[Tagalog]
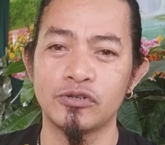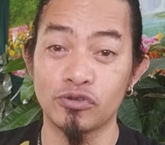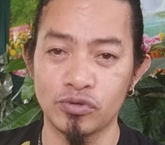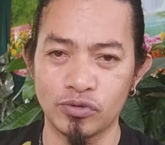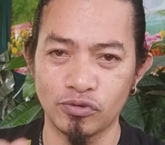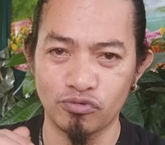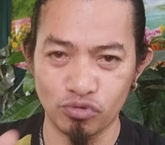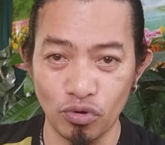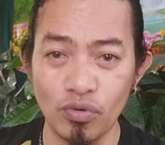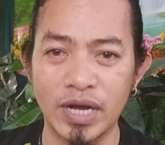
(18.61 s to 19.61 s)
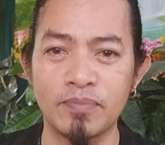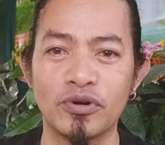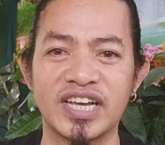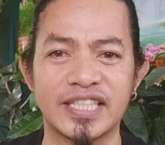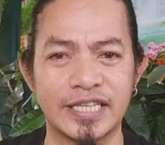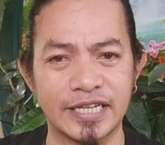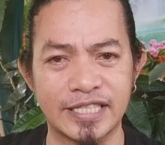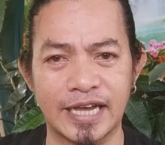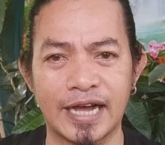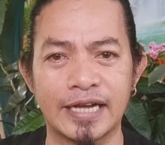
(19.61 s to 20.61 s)
So, tulungan po natin
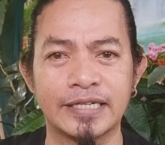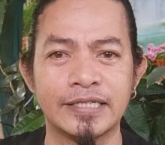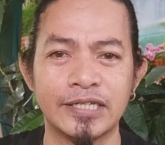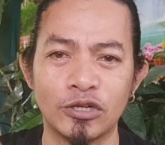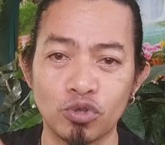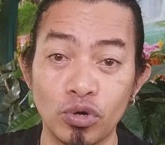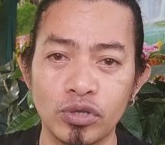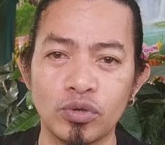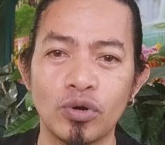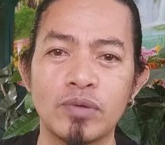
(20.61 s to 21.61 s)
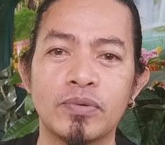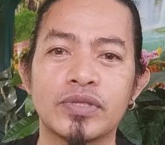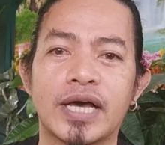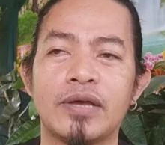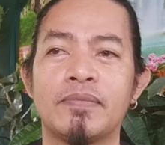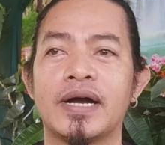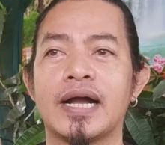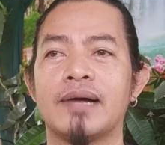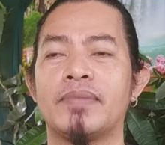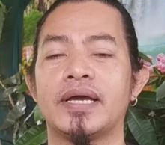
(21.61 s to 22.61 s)
at ah, tuloy-tuloy po tayo mga
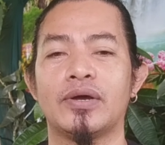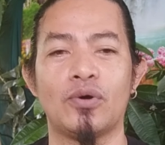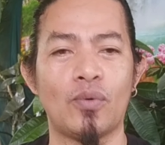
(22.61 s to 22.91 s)
kaabay.